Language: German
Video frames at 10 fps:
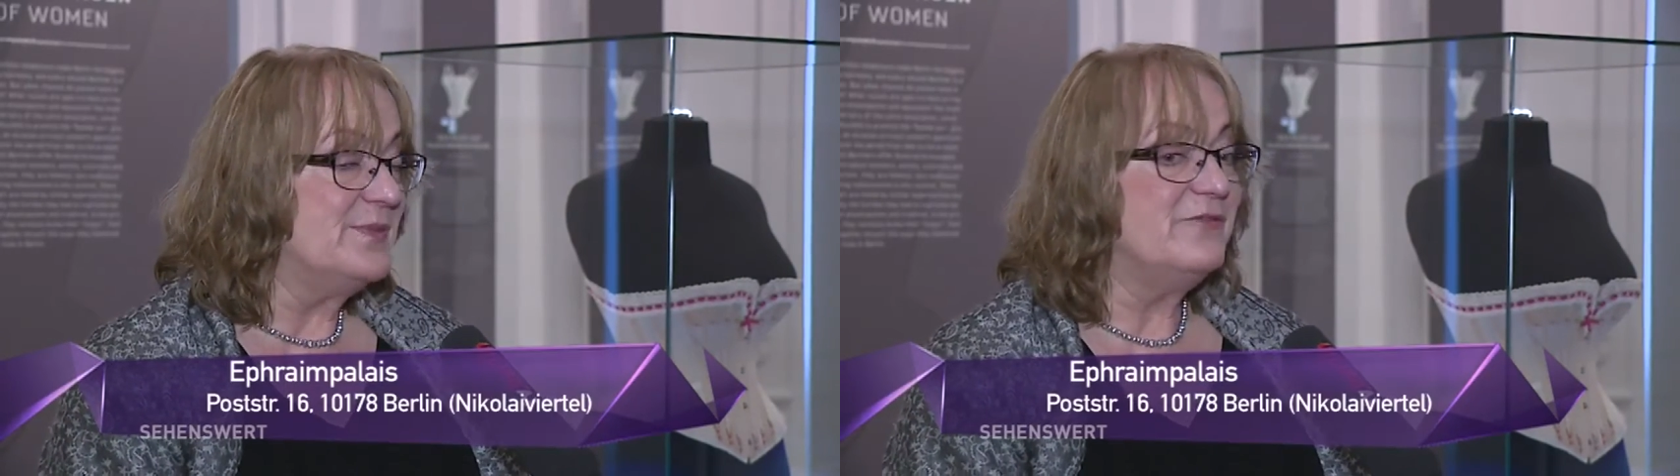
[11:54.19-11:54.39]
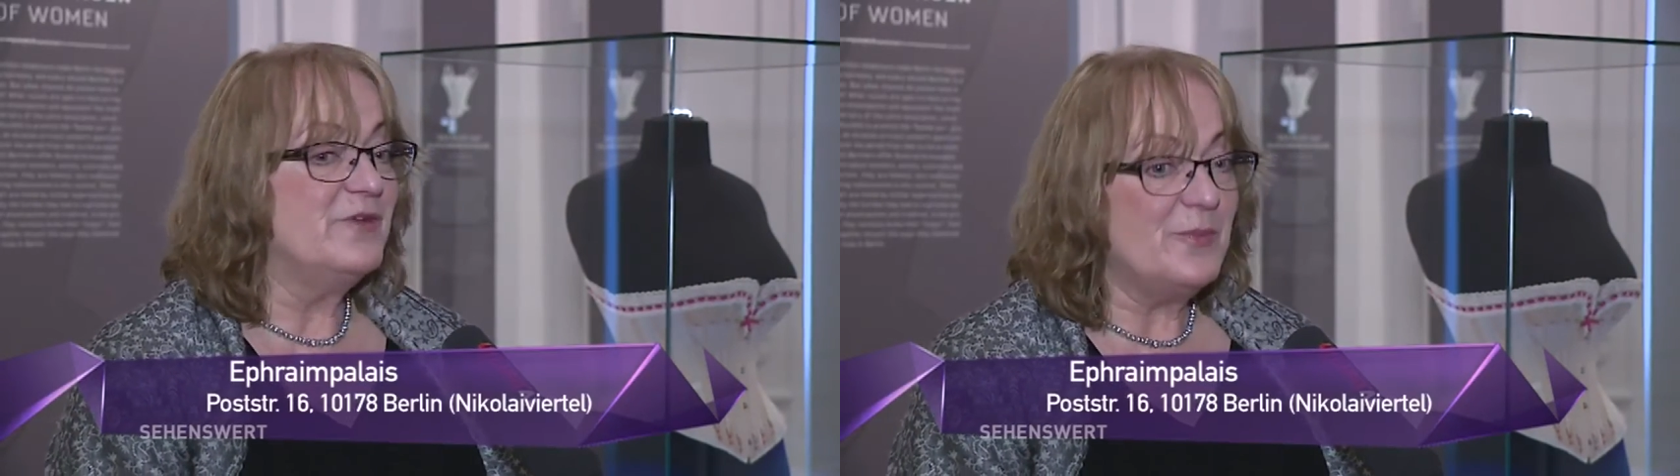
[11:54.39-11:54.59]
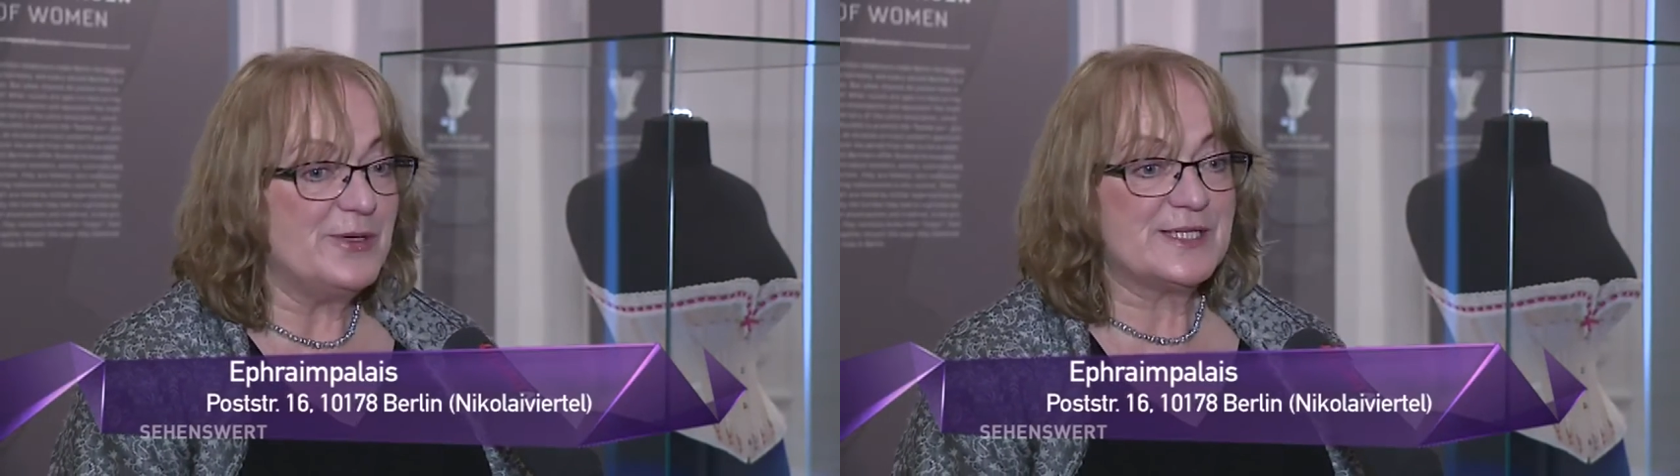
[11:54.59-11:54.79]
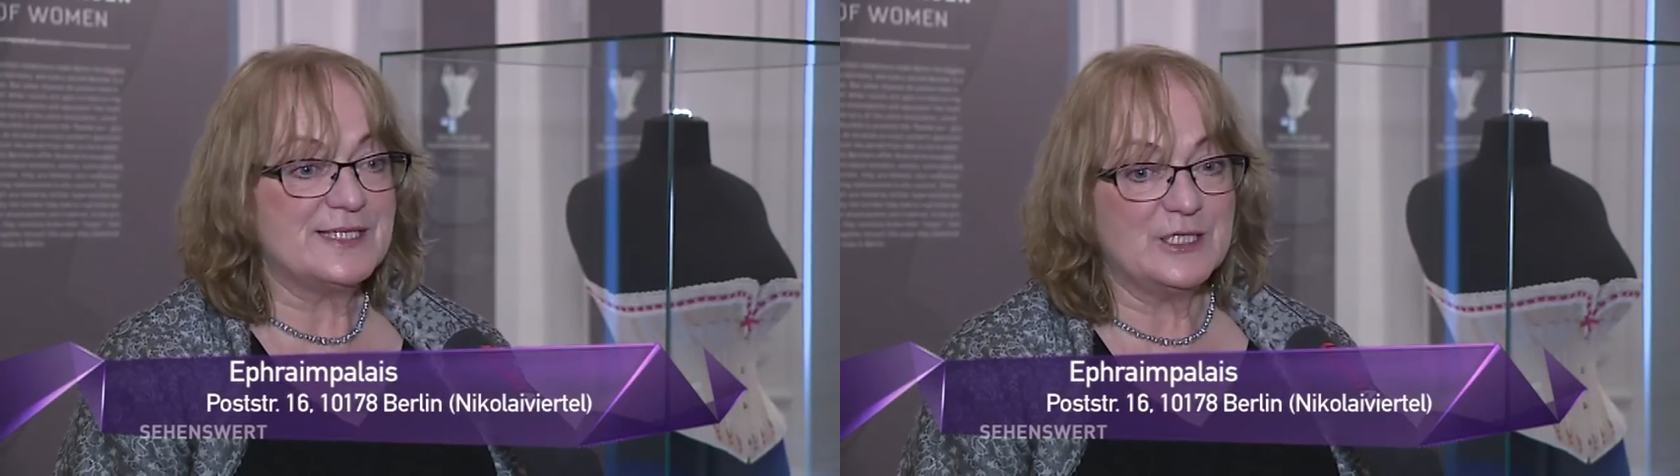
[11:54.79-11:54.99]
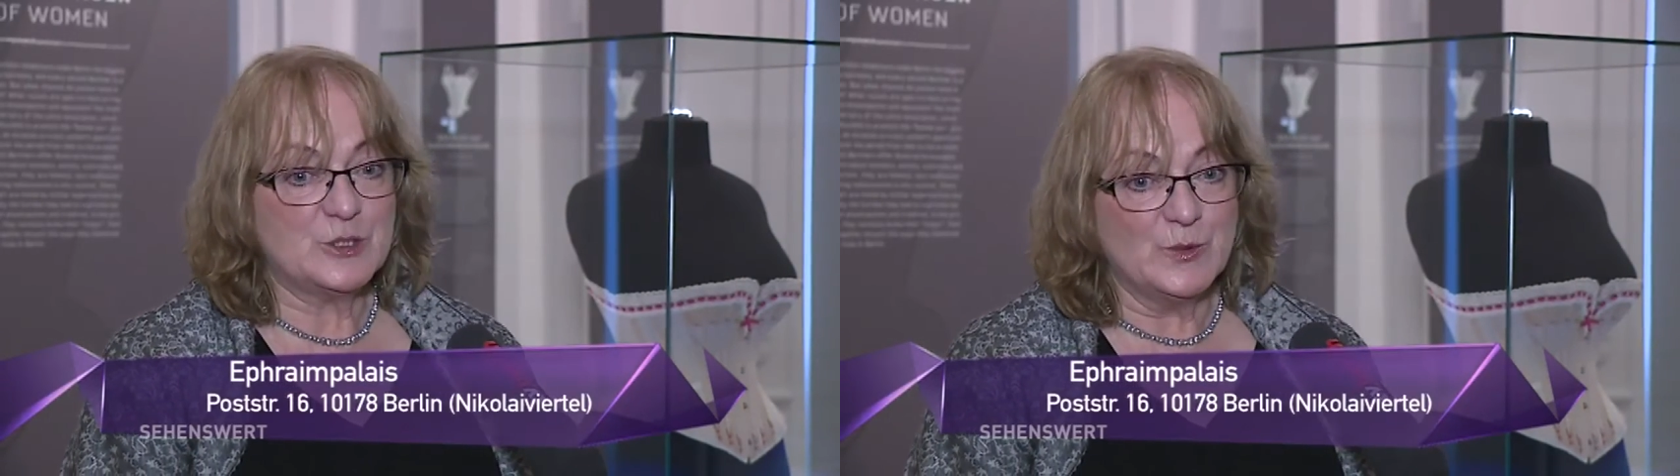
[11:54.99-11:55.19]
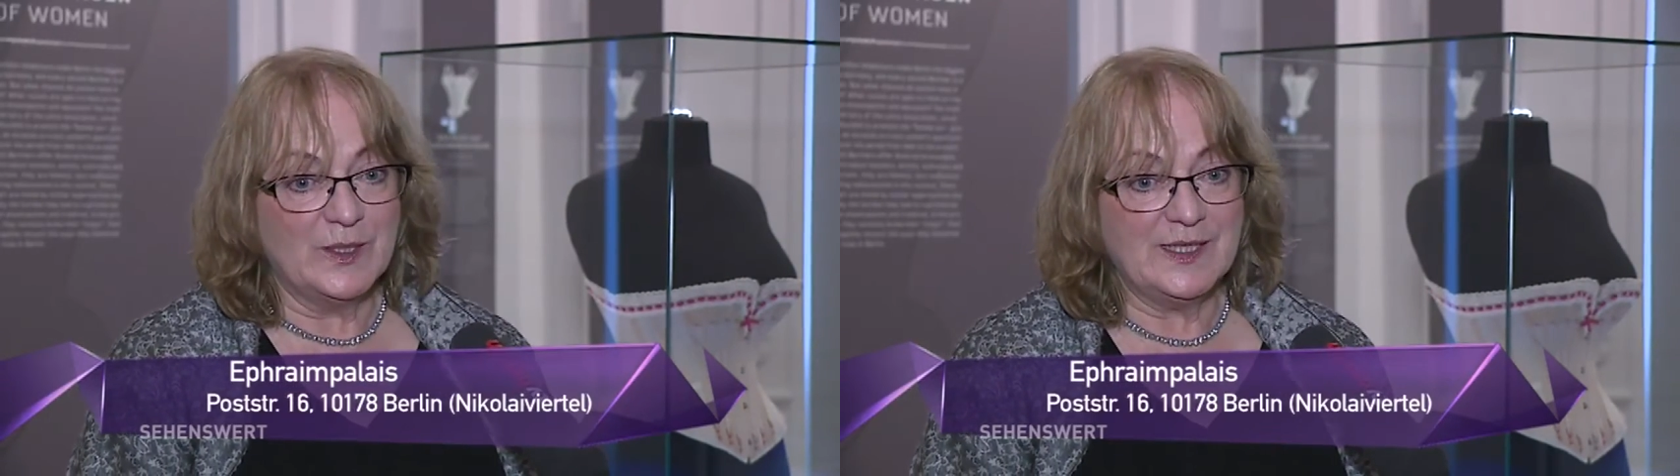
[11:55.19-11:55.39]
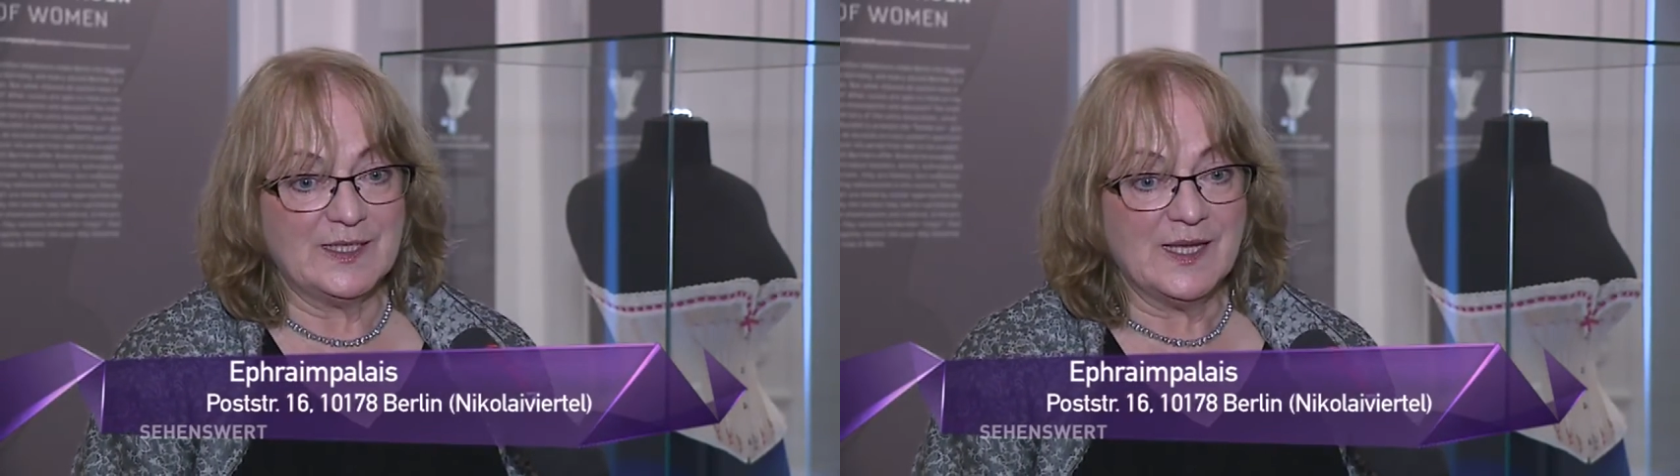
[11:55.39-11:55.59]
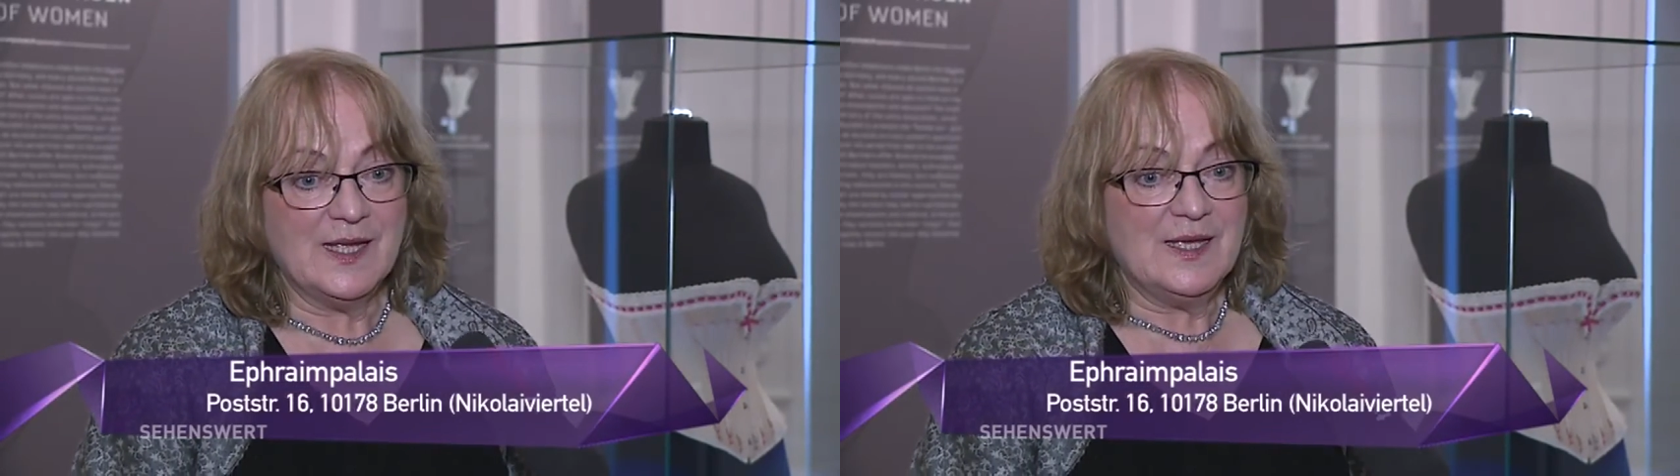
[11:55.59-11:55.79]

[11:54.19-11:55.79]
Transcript: denn wir möchten natürlich natürlich,